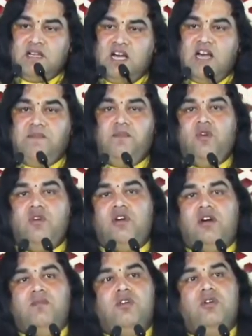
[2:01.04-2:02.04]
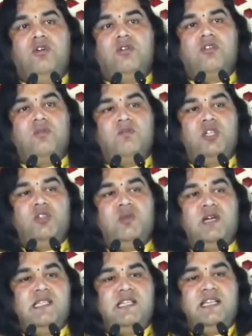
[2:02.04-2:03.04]
आप लोग हम लोगों को
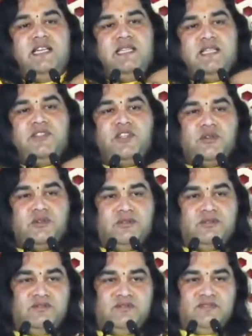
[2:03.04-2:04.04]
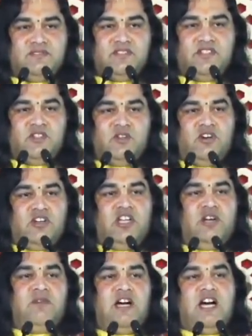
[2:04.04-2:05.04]
मनुवादी कह देते हो और
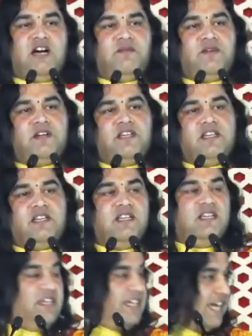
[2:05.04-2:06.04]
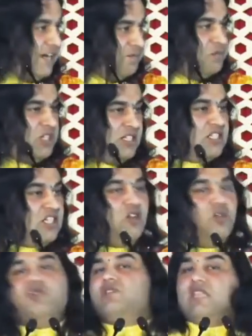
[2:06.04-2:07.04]
हम आपके या हम जैसे
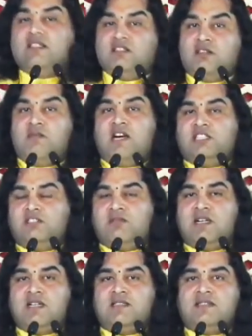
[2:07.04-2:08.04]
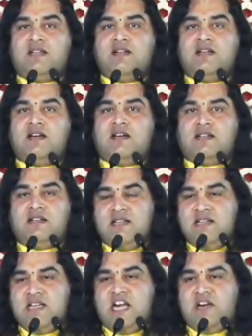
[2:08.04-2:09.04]
लोग संत महात्मा कथाकार
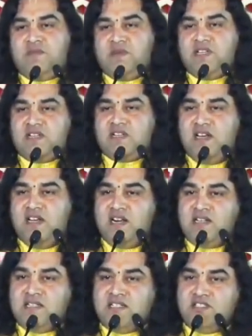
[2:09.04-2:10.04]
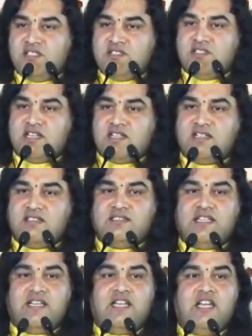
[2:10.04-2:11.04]
आपके कल्याण की चर्चा
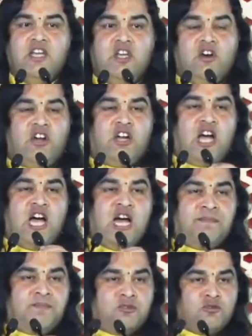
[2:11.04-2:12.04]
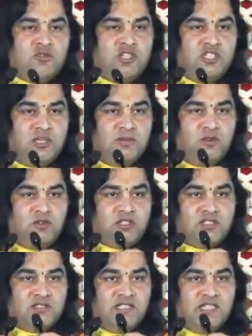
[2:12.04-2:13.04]
करते हैं और आप सुखी तब हो
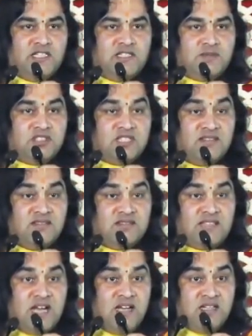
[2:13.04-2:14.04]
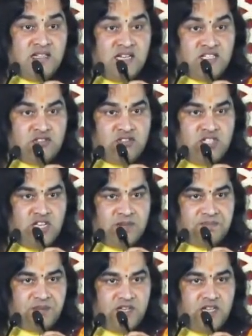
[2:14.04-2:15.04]
सकते हैं जब संतान अच्छी
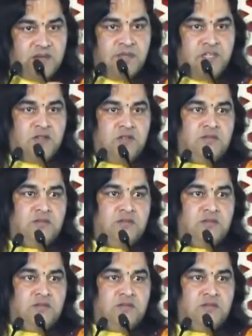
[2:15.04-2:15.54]
आपके घर में हो